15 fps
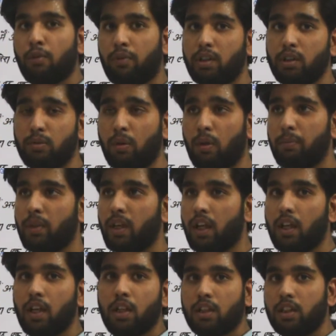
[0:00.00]
फर्स्ट फॉर्म
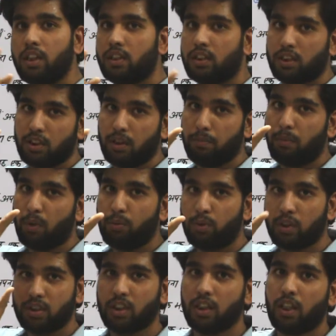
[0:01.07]
के जैसे
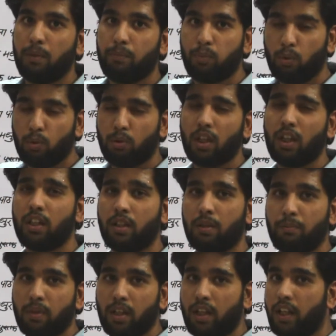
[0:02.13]
बहुवचन है प्लूरल
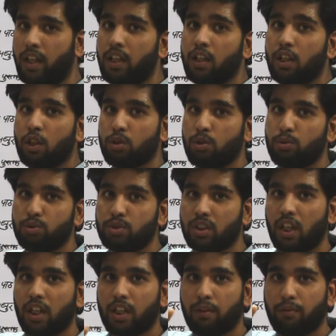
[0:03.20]
नंबर है तो
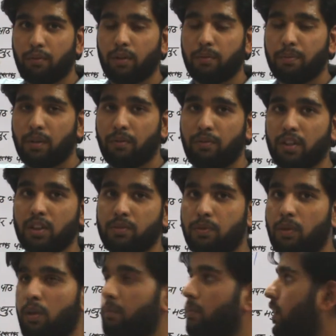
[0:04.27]
उसके आगे वर्ब की फर्स्ट
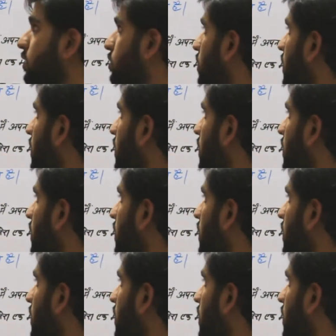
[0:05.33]
फॉर्म है तो